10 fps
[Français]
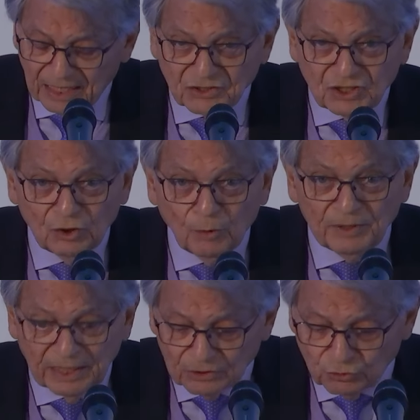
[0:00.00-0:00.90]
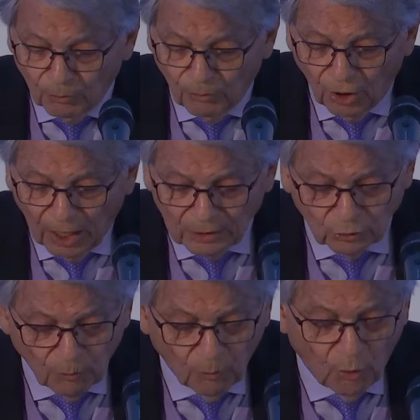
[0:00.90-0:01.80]
Ainsi, l'obligation morale
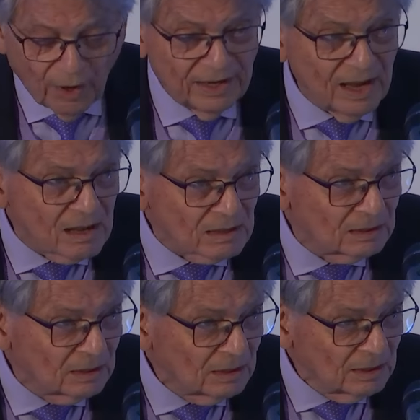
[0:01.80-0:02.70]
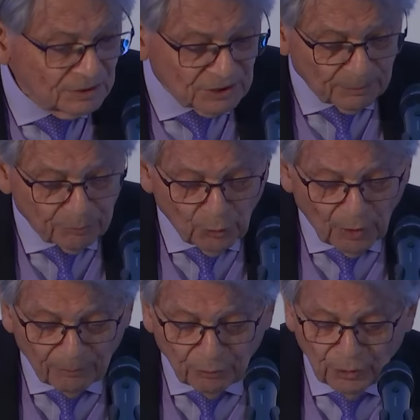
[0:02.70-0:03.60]
de moyens s'est peu
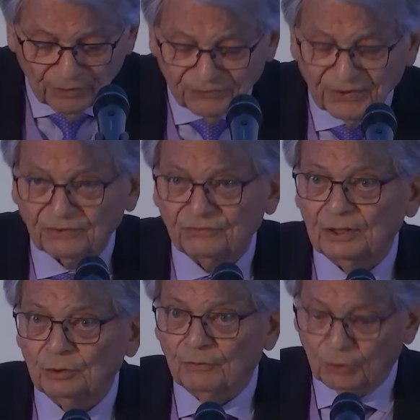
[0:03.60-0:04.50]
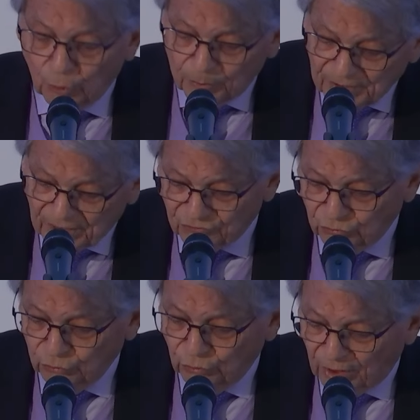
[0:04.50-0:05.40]
à peu effacée devant
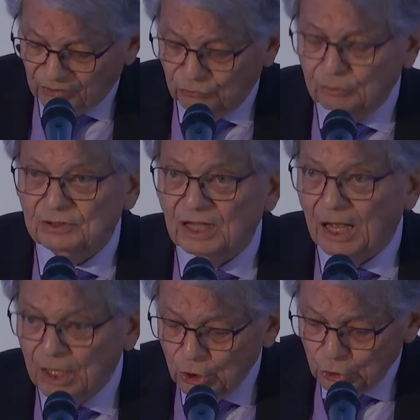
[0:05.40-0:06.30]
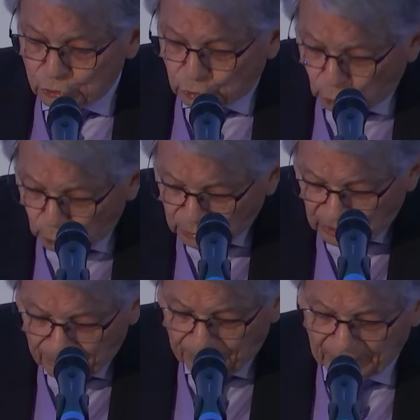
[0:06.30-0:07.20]
l'obligation de résultats
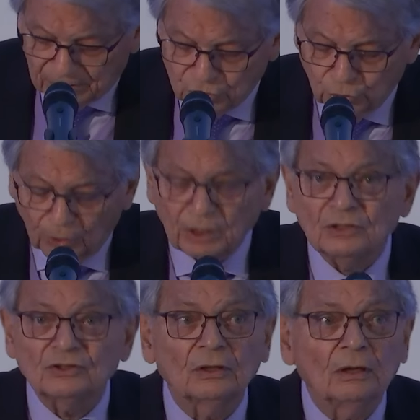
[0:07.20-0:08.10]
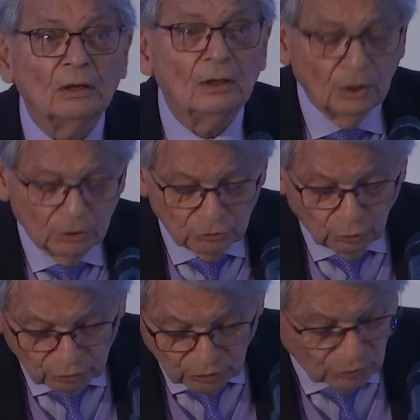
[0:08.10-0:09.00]
scrutés par les juristes,
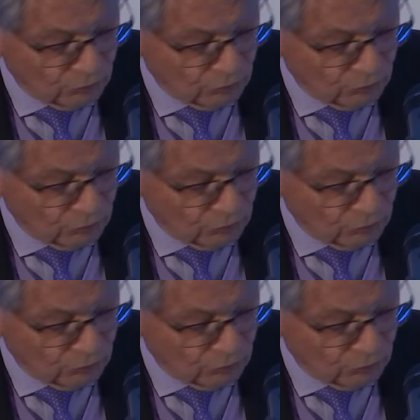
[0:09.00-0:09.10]
d'autant